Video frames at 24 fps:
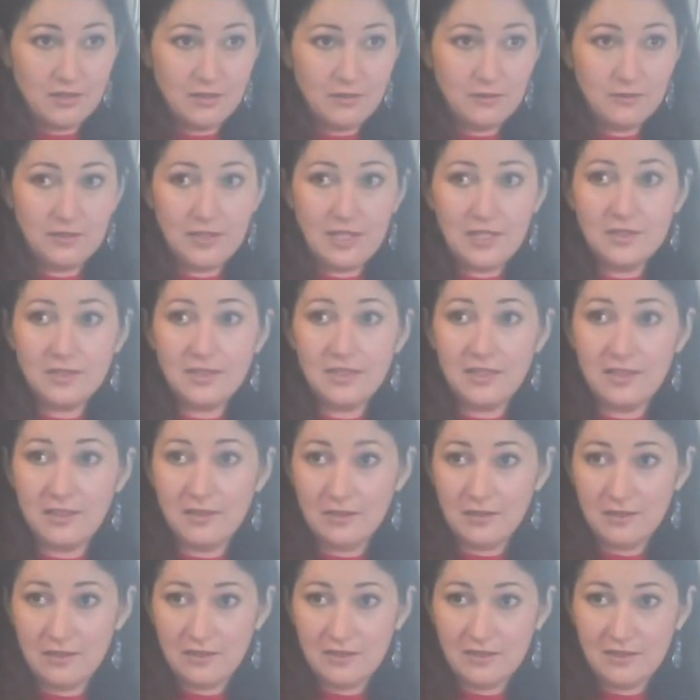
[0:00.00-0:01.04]
в
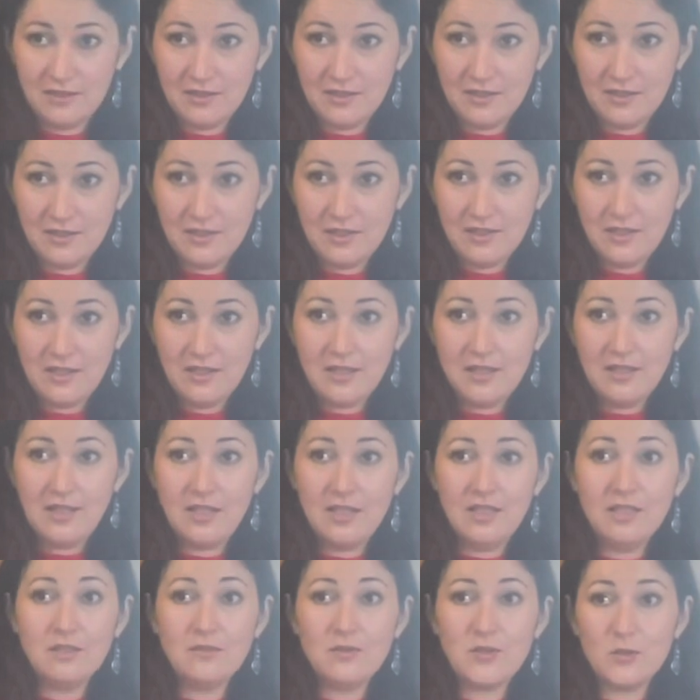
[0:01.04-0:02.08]
тандем.
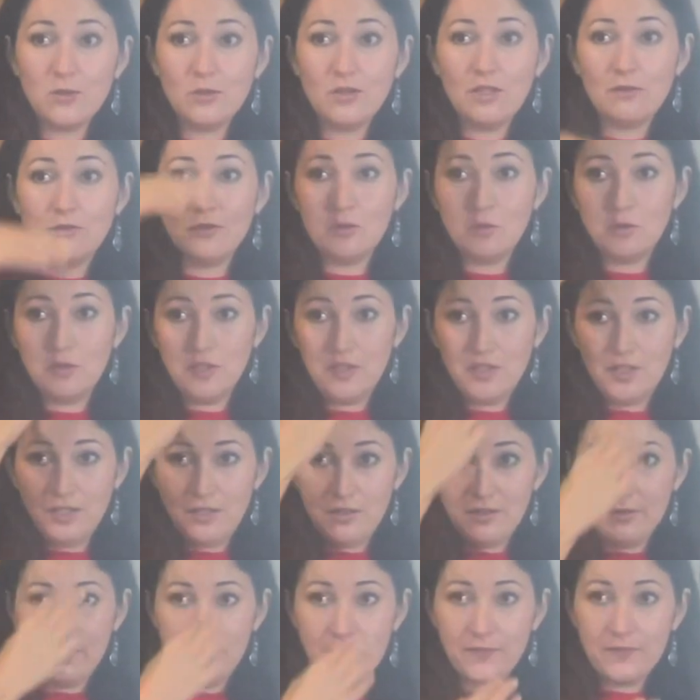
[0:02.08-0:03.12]
Это все на вдохе.
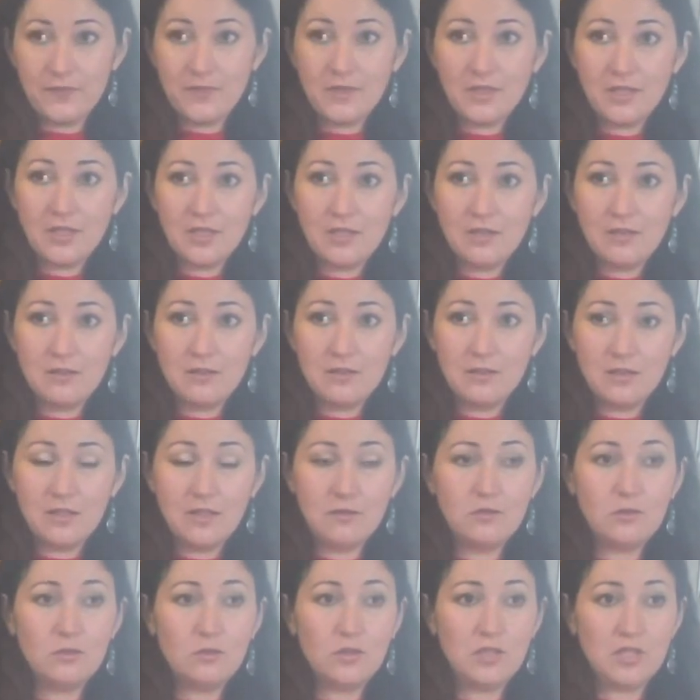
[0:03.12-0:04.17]
На
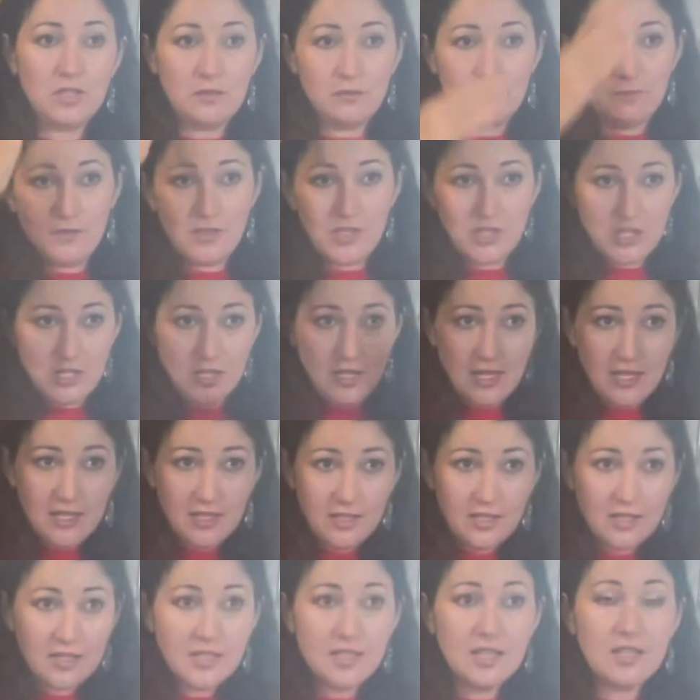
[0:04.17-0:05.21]
вдохе вошла
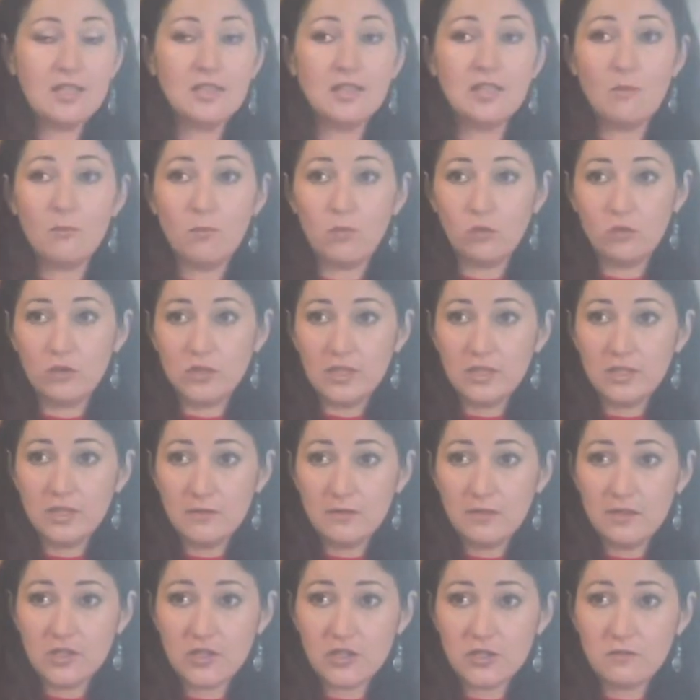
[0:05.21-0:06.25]
энергия, наполнила
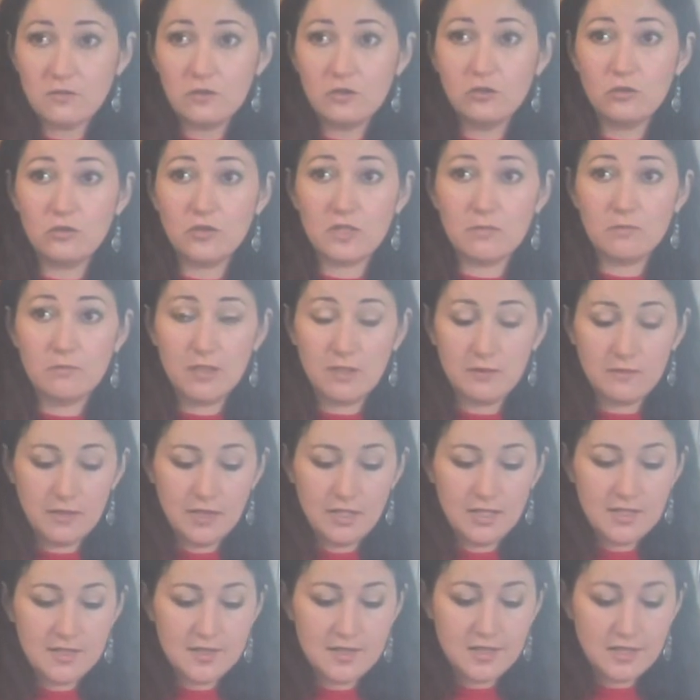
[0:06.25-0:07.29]
ваш живот,
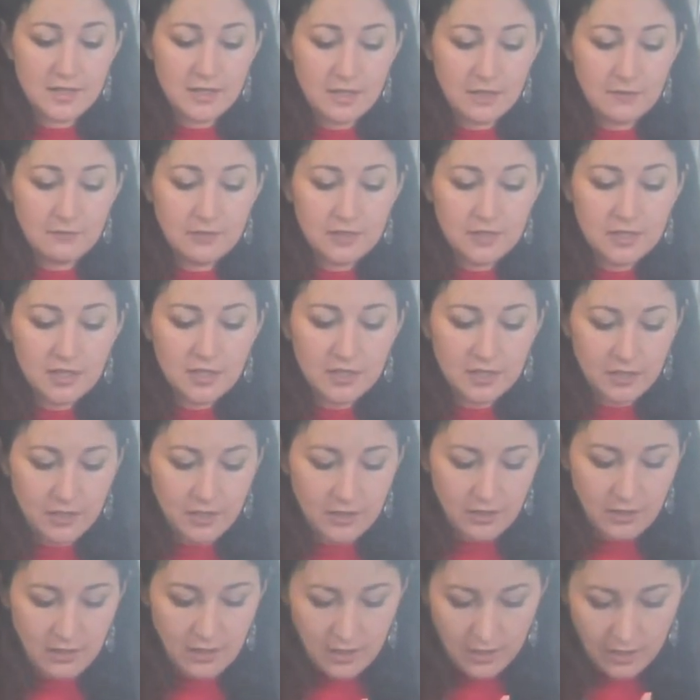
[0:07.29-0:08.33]
утрамбовалась. И на
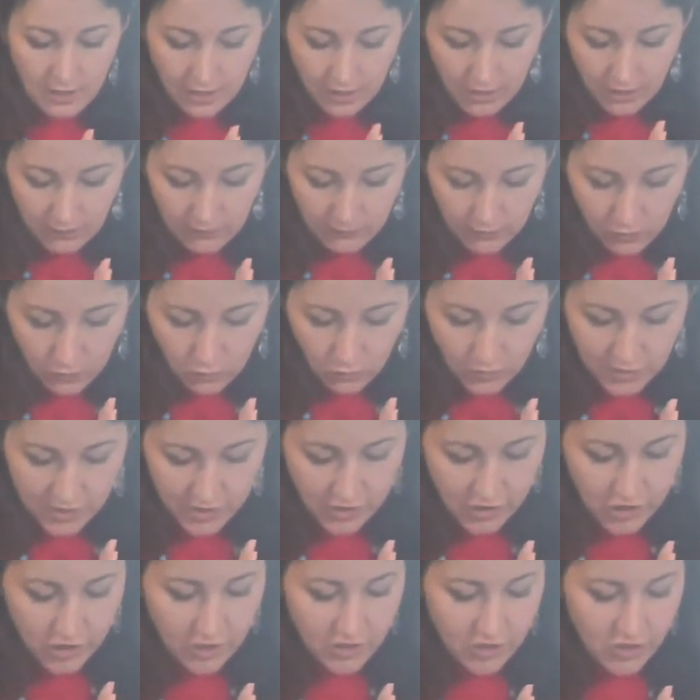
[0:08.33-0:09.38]
выдохе
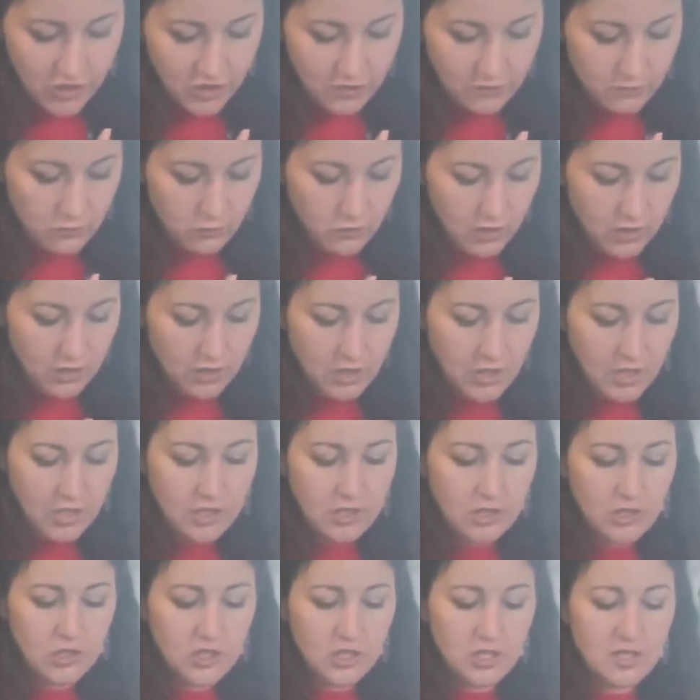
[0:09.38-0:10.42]
выходит через живот,
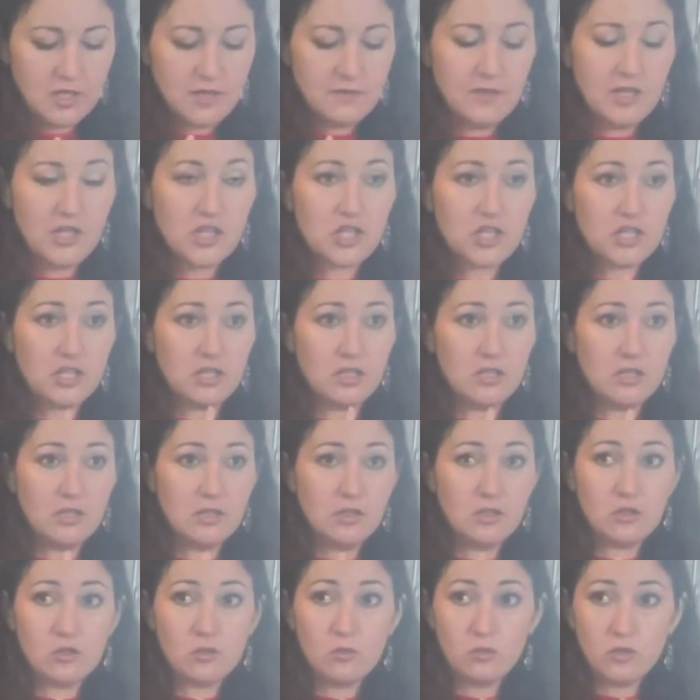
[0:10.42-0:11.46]
через ваши
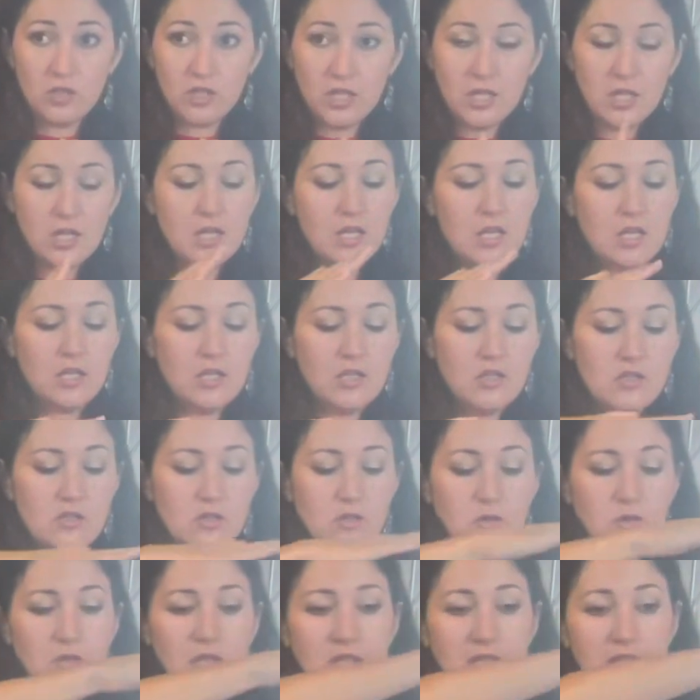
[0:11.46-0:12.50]
руки и
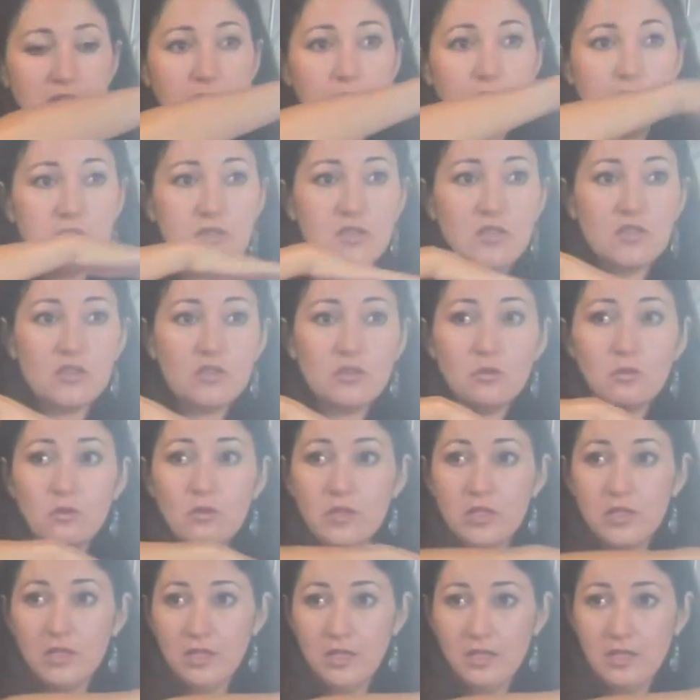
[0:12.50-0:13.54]
струится во все
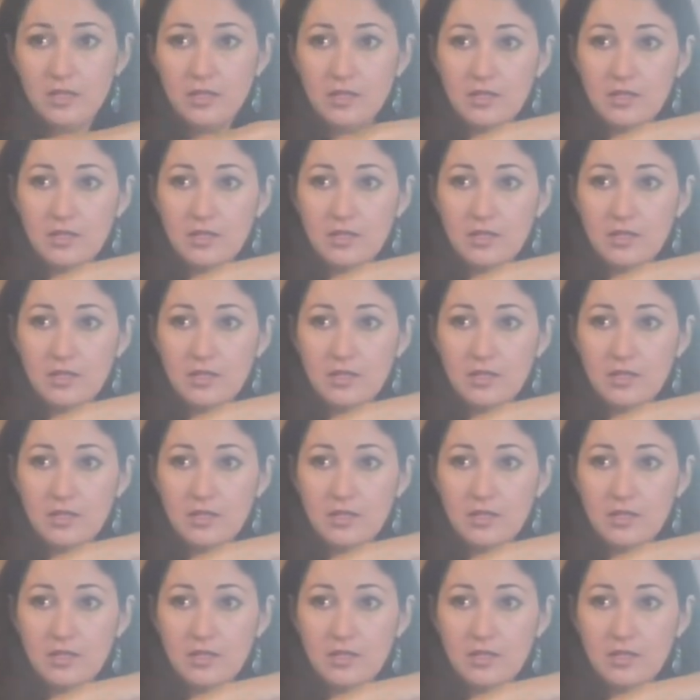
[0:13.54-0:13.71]
стороны,